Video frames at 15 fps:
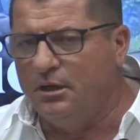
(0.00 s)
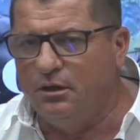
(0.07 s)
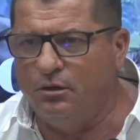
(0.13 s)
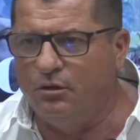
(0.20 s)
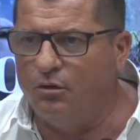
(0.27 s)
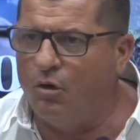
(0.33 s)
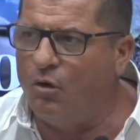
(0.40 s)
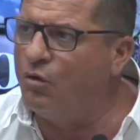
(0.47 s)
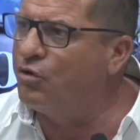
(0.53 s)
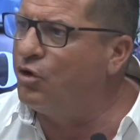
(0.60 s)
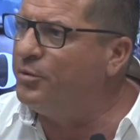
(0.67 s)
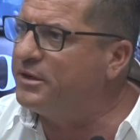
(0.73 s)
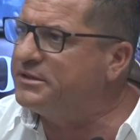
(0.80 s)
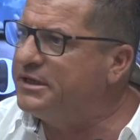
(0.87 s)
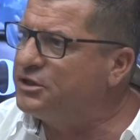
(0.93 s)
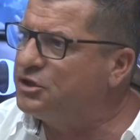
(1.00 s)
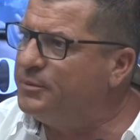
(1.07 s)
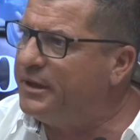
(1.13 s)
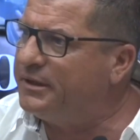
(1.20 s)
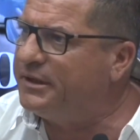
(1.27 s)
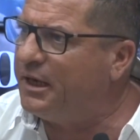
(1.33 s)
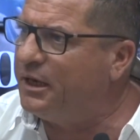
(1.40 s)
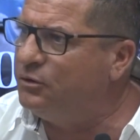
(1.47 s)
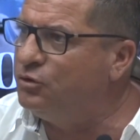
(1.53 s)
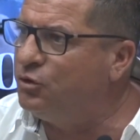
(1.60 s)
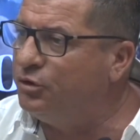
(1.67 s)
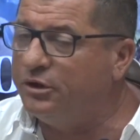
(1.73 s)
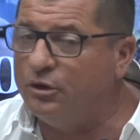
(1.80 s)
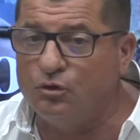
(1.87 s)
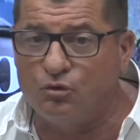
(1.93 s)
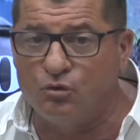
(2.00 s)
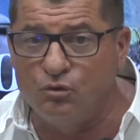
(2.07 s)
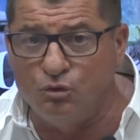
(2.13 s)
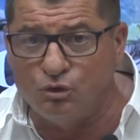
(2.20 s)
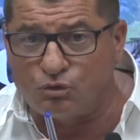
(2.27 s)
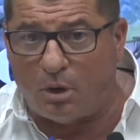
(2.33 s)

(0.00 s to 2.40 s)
euh, ont commencé ce matin du côté de Kungu.